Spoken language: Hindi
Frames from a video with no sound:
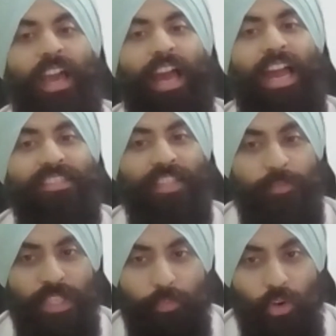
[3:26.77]
एंड
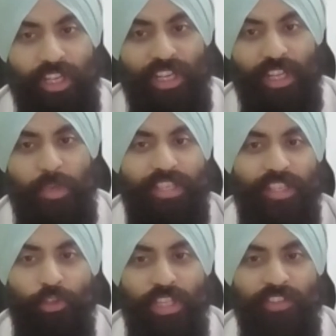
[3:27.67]
सबसे इंपॉर्टेंट है
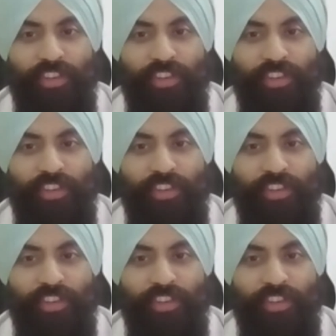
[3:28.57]
पेशेंट को ये